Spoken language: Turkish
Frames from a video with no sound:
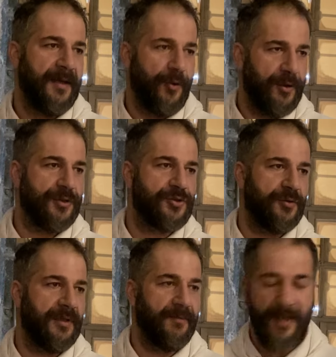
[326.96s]
Öyle
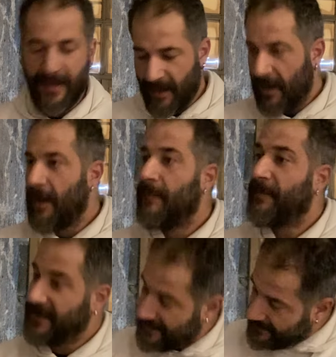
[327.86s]
söyleyeyim. Pasinler olası.
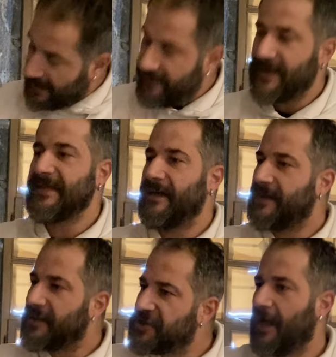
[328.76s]
Pasinler vesaire.
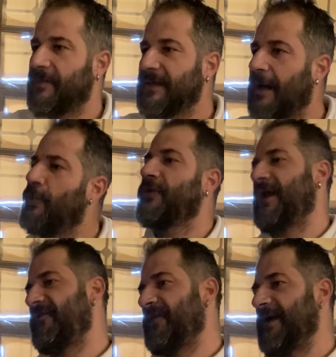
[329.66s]
Yaş abi tam o
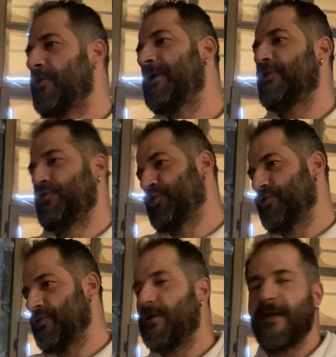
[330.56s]
taraf evet. yani. Öyle
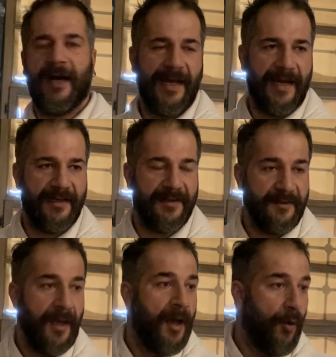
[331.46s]
düşünün. Öyle hayal edin.